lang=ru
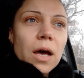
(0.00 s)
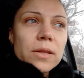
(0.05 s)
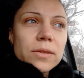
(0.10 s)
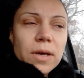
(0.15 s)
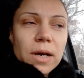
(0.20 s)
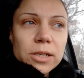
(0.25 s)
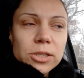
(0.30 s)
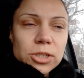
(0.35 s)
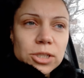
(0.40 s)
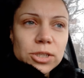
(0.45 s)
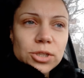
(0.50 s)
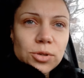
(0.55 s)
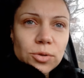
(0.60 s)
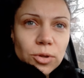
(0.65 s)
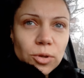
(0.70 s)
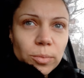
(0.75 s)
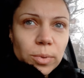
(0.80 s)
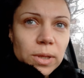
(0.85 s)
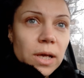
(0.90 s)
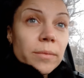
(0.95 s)
Дальше еще
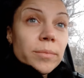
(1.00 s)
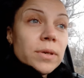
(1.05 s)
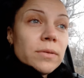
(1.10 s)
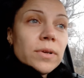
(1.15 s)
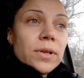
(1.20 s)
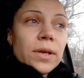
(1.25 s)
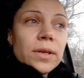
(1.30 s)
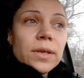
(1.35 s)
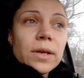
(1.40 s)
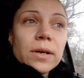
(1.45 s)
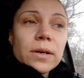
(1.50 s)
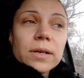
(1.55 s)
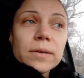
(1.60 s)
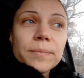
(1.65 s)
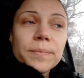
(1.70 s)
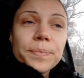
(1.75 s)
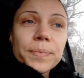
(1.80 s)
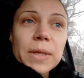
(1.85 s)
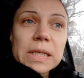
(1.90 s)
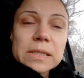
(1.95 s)
одно было объявление
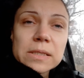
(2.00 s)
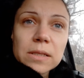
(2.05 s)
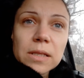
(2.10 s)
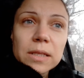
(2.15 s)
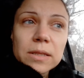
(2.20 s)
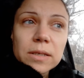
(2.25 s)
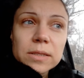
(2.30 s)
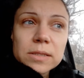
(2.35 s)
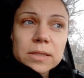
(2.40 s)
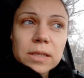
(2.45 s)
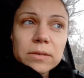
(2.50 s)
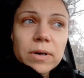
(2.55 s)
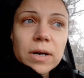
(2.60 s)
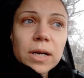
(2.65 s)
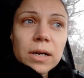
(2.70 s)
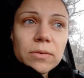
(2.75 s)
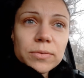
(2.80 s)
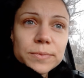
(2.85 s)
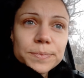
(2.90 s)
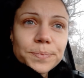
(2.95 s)
склад
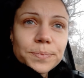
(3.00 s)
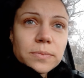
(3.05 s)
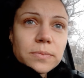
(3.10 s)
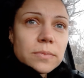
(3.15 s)
констоваров,